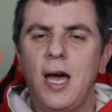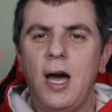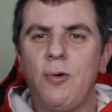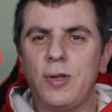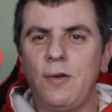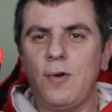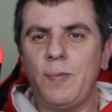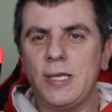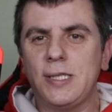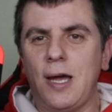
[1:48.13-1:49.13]
aonde eu vou
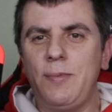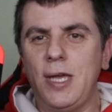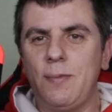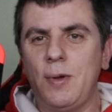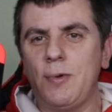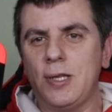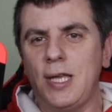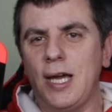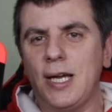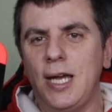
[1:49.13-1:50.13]
passar a minha
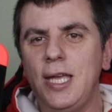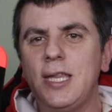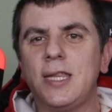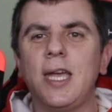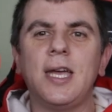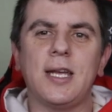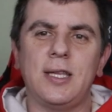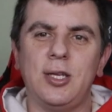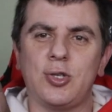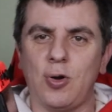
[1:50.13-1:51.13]
biblioteca inteira
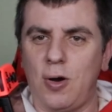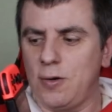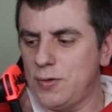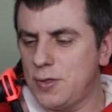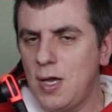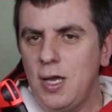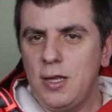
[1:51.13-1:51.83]
de jogos.